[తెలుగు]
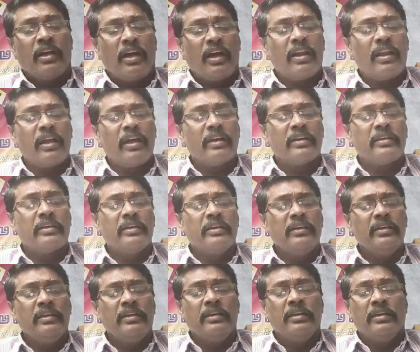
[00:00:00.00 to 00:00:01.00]
అలాగే
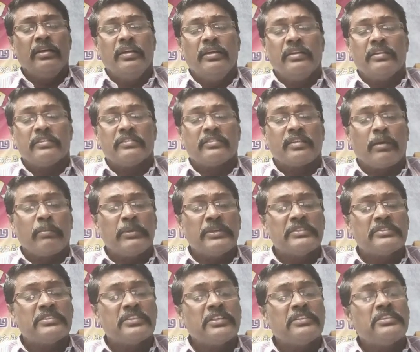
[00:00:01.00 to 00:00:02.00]

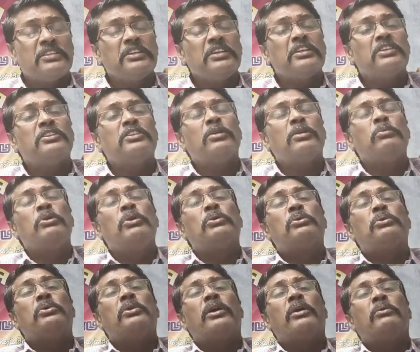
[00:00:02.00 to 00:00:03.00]
సమస్త తీర్థములు
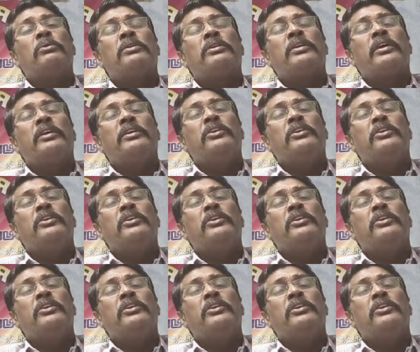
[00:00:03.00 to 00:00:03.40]
కూడా ఉంటాయి